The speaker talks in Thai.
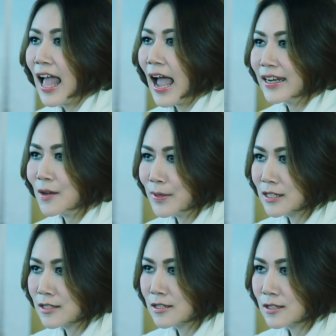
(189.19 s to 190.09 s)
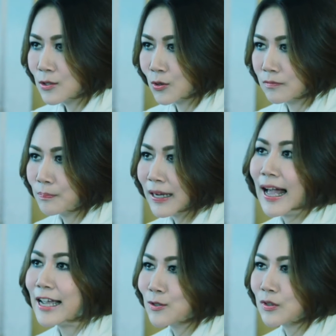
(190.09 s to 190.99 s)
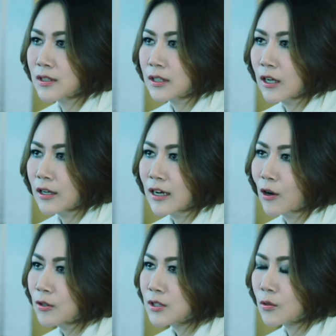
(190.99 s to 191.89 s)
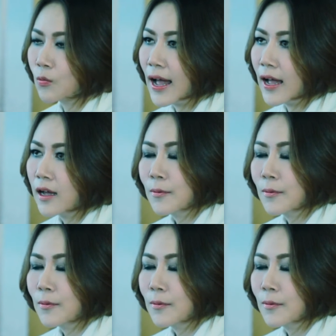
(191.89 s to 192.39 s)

อันนี้เป็นจุดประกายจุดหนึ่งเลย เรารู้สึกว่า